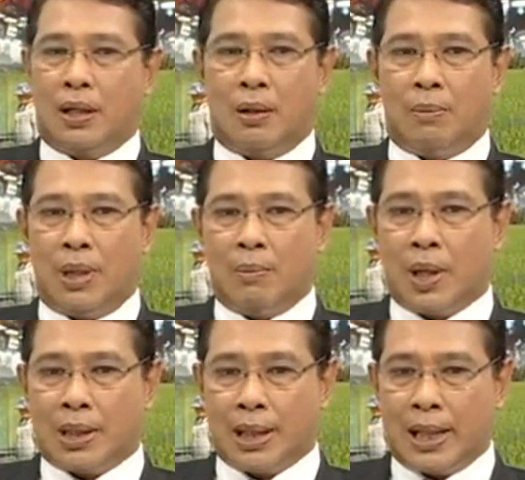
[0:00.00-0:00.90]
เรามีม
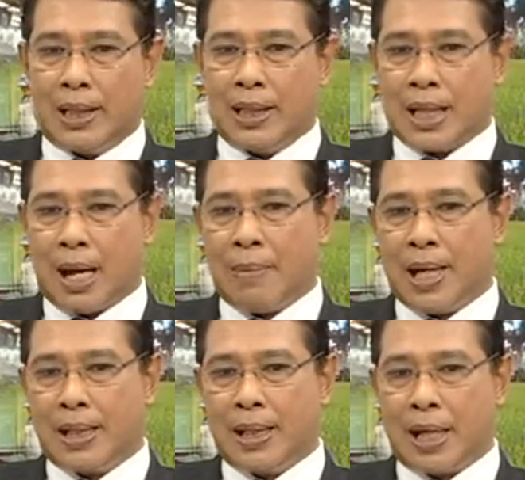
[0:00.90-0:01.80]
อไซค์ที่สา
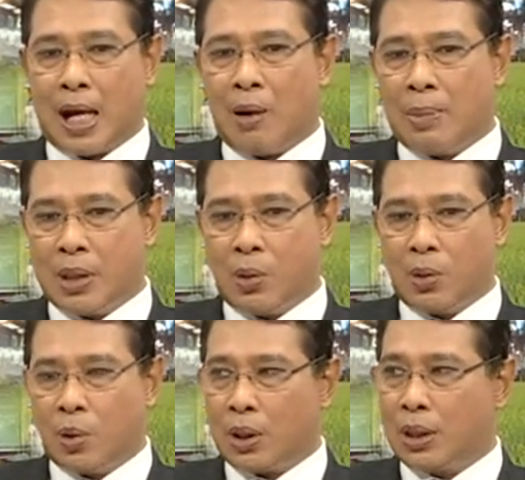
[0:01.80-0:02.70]
มารถที่จะเข้าไปสู่
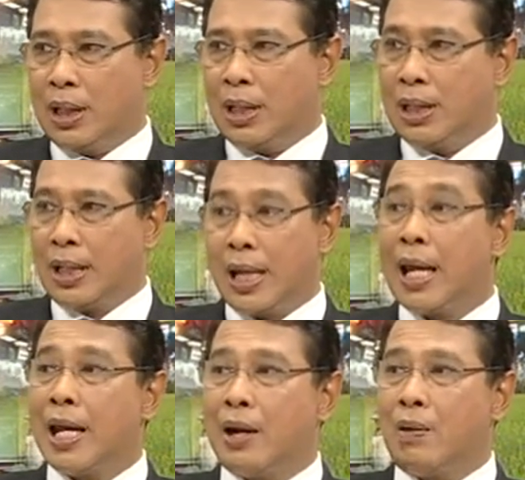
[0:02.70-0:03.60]
จุดที่เกิดเหตุ
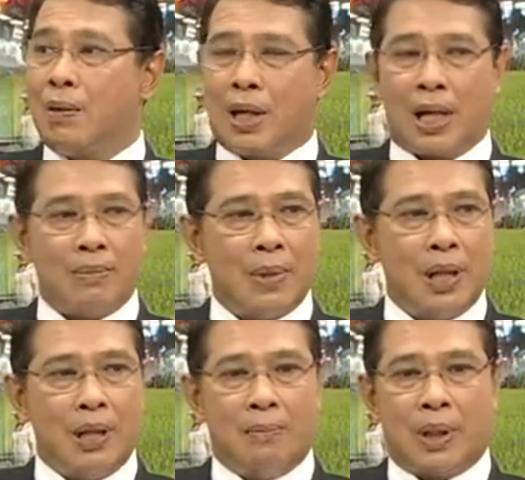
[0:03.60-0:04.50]
ได้เร็วนะครับ
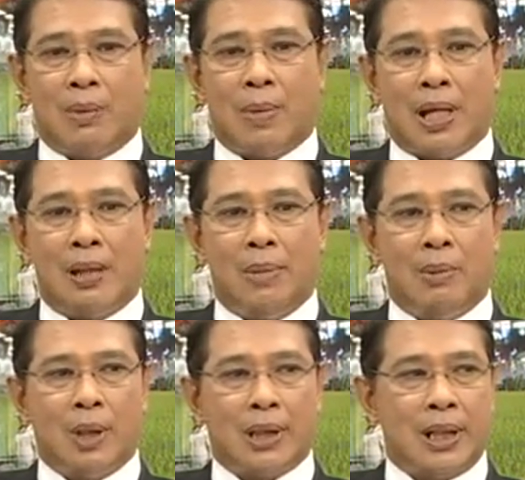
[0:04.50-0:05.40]
ปัจจุบันนี้มี
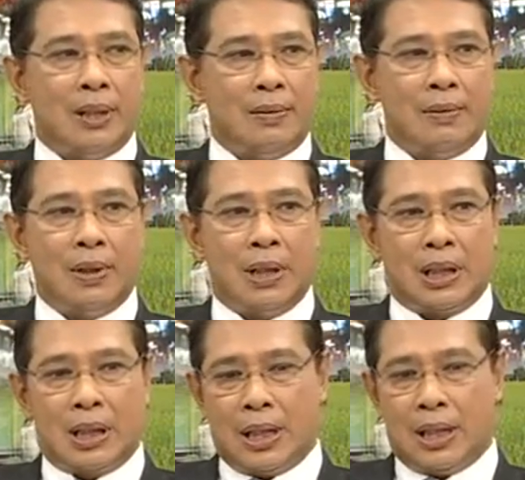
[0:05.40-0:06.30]
มอไซค์อยู่
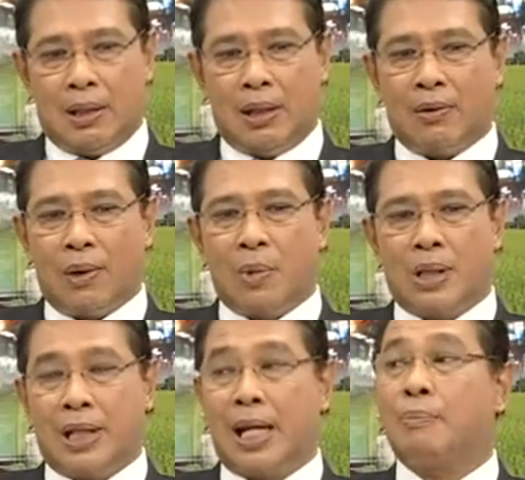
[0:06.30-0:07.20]
ที่เรียกว่ามอ
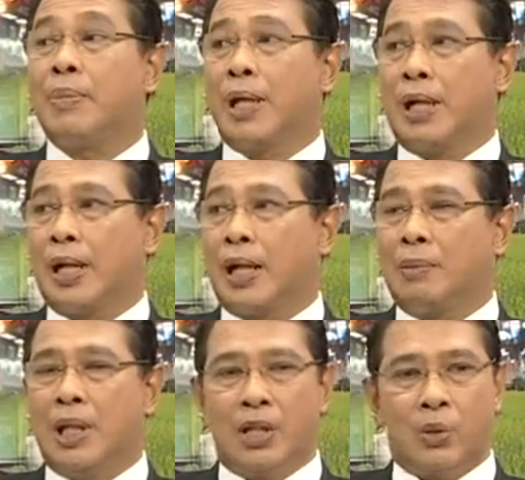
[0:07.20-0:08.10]
ไซค์ดับเพลิงนะครับ
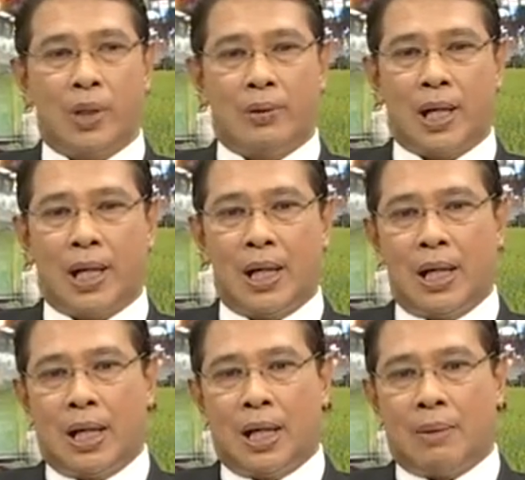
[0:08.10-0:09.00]
ที่จะช่วยตรงนี้
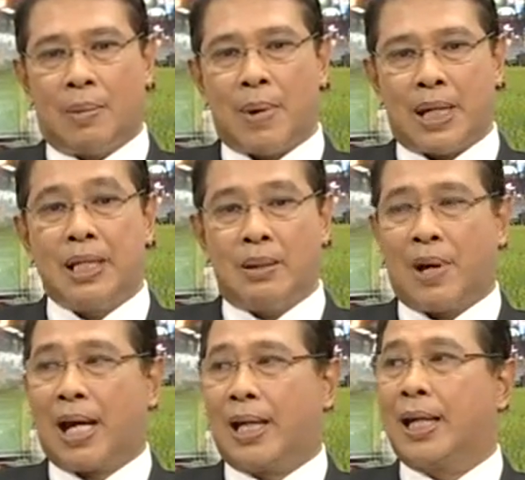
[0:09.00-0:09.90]
ประมาณ
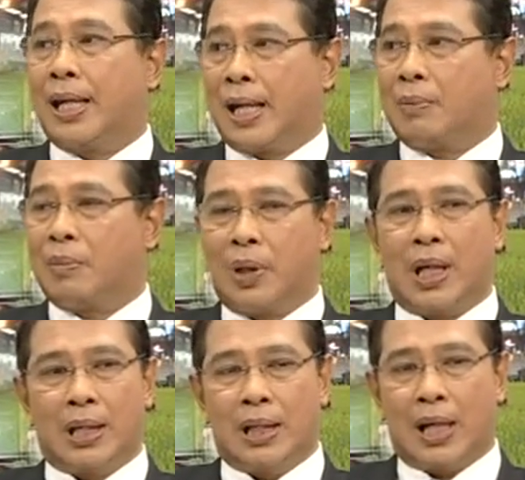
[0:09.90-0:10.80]
20คันนะครับตรง
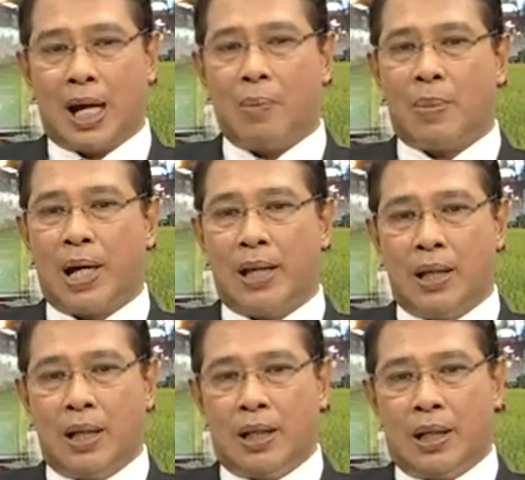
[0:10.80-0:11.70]
นี้ที่จะเข้าไป
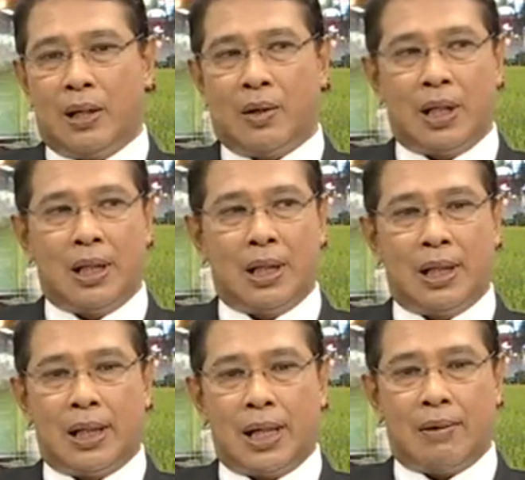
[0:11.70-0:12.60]
ในกรณีที่
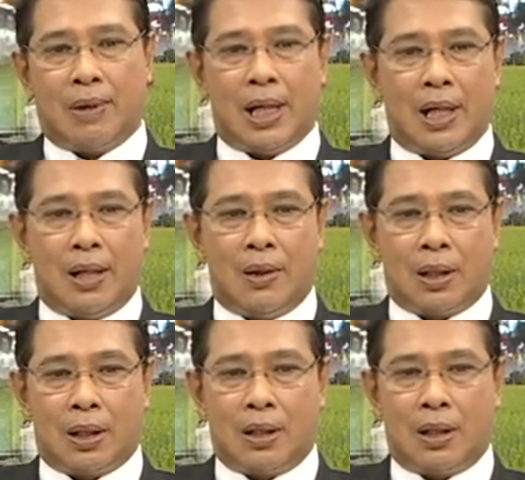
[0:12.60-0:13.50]
เกิดเหตุว่ารถ